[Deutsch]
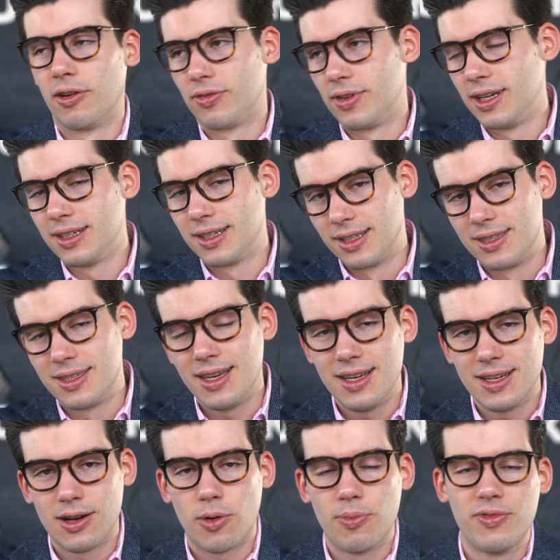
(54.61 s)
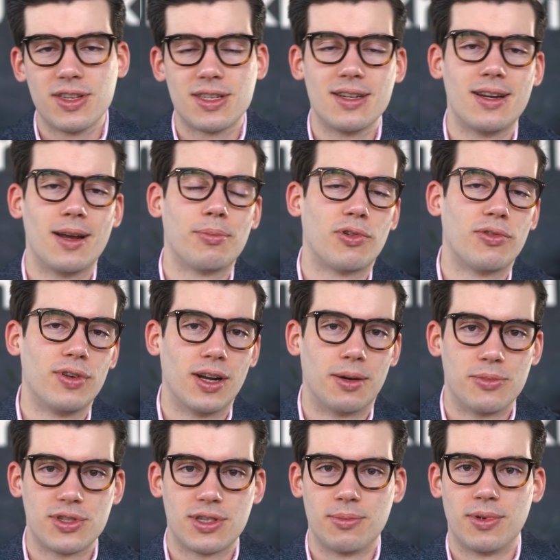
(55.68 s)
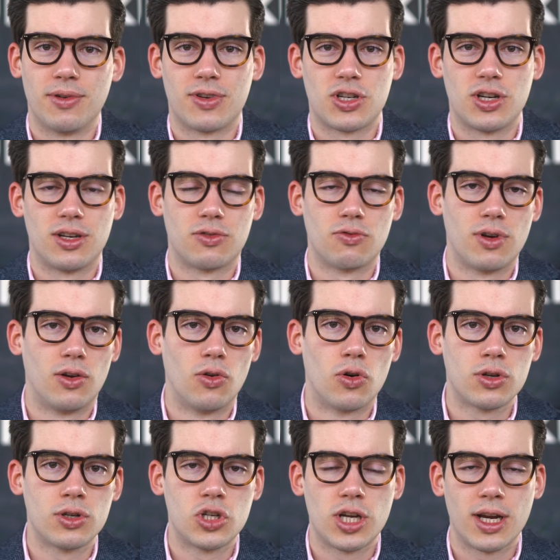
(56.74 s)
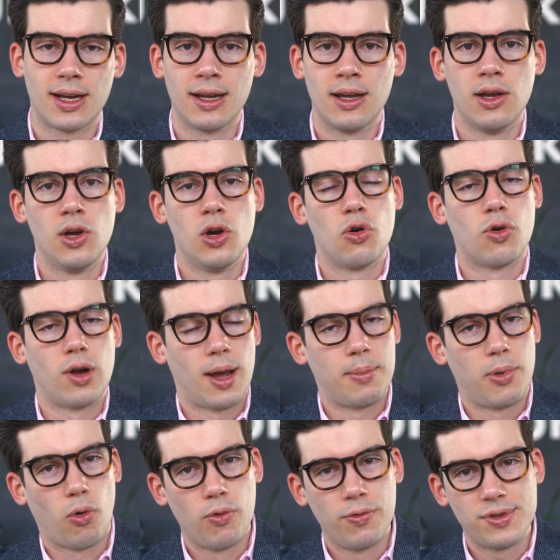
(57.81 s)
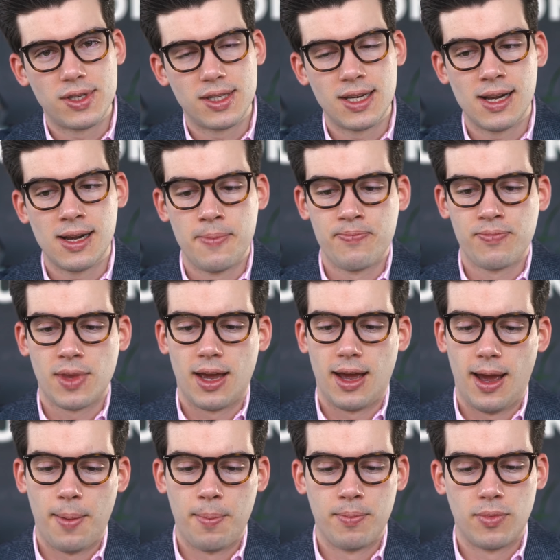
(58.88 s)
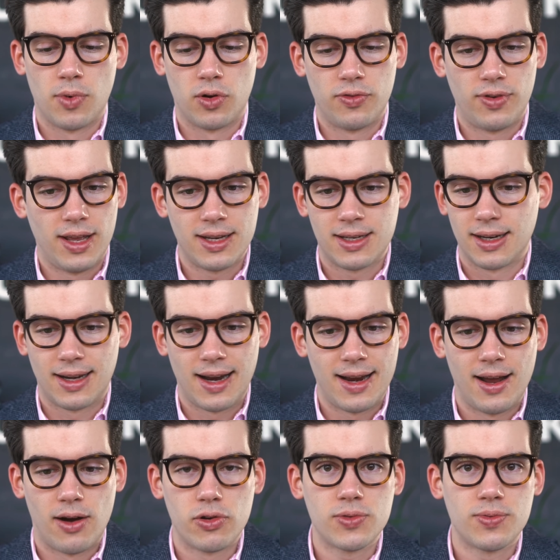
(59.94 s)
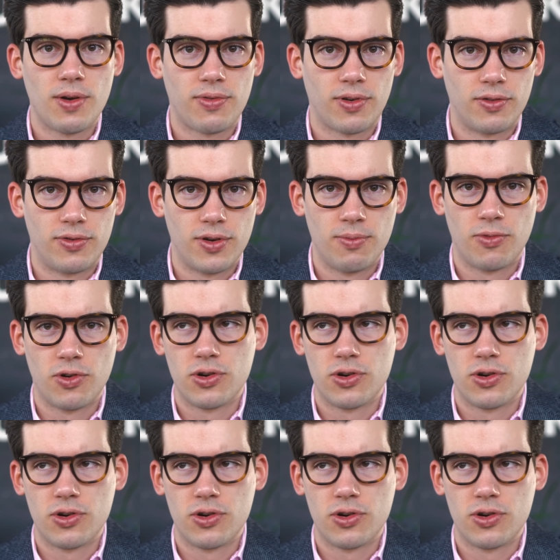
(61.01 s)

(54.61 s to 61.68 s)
Auf LinkedIn sehe ich ja obviously dein Profil, da musst du mir wahrscheinlich nur die Noten schicken und ein Berufsziel ähm, und vielleicht eine kleine Auswahl von Firmen,